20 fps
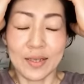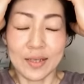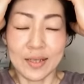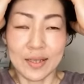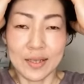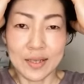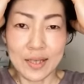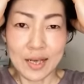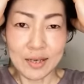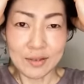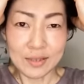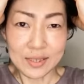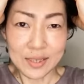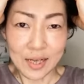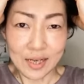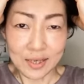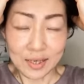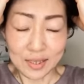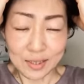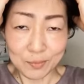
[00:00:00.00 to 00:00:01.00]
痛
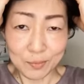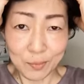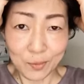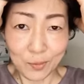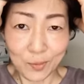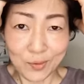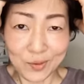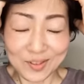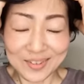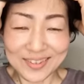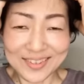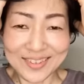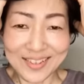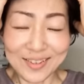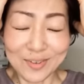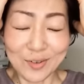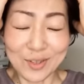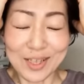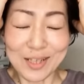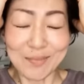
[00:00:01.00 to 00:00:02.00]
中にもちゃ
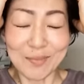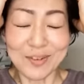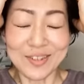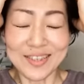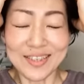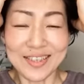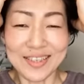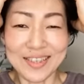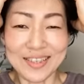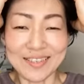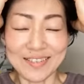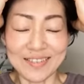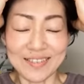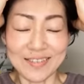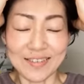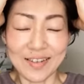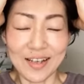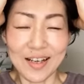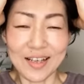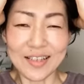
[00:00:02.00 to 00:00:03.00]
んと気持ち
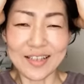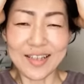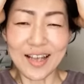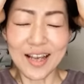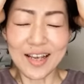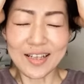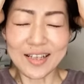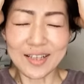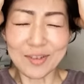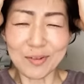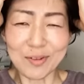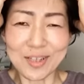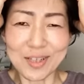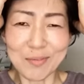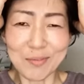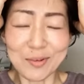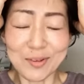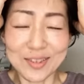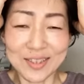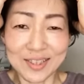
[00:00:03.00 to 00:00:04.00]
あ痛いけど気
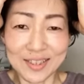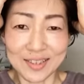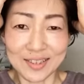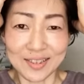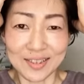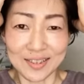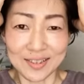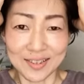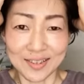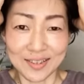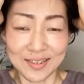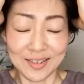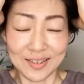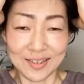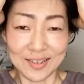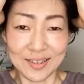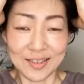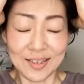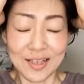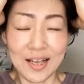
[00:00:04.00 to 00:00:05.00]
持ちいい
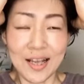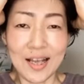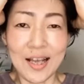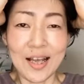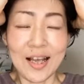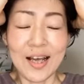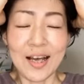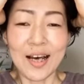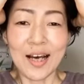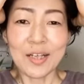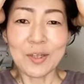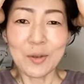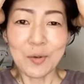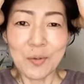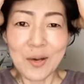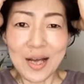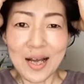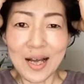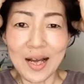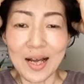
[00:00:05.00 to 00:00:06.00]
あと
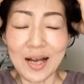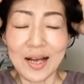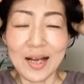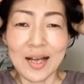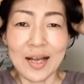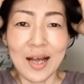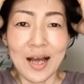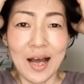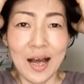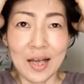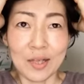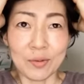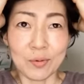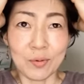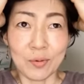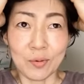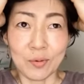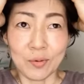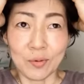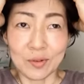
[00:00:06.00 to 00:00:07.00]
はあ
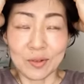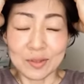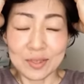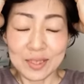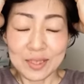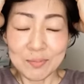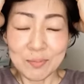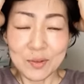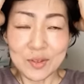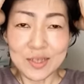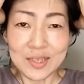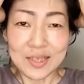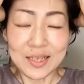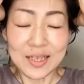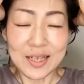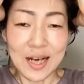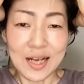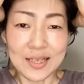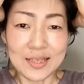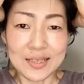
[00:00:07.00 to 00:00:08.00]
の気持ちい
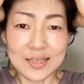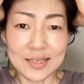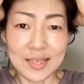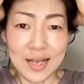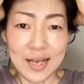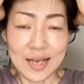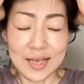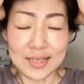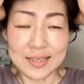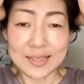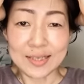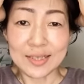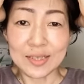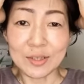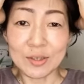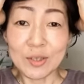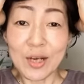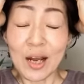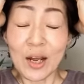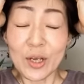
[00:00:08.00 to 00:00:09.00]
い感じで
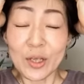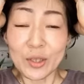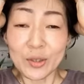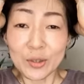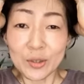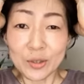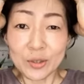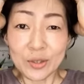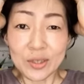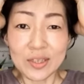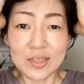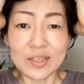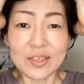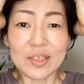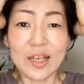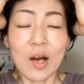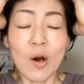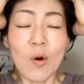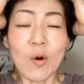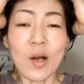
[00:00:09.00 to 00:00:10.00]
ゆかゆっくり時
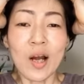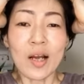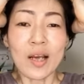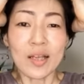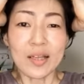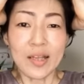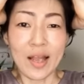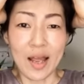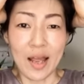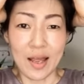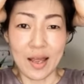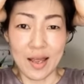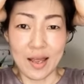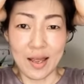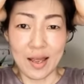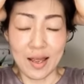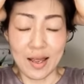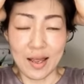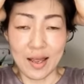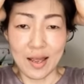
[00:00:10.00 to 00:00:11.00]
間をかけて
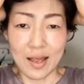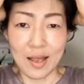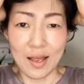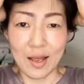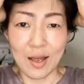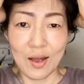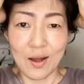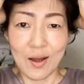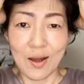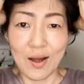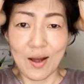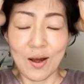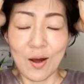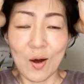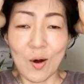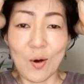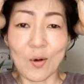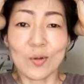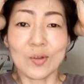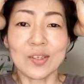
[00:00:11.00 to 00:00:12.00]

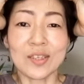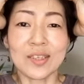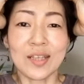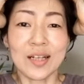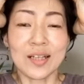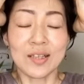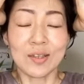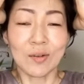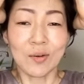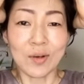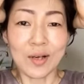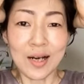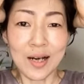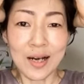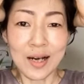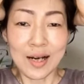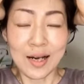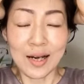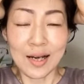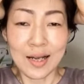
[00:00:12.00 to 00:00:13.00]
ほぐしたりと
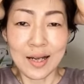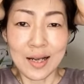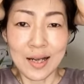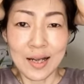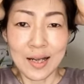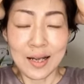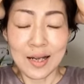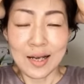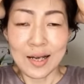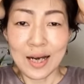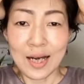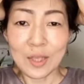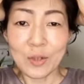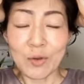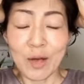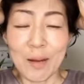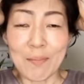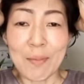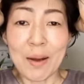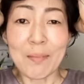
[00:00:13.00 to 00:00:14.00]
かあ
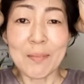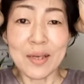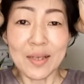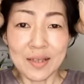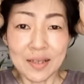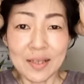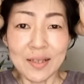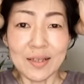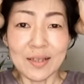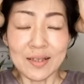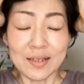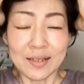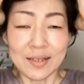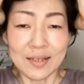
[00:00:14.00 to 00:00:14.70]
とはまめに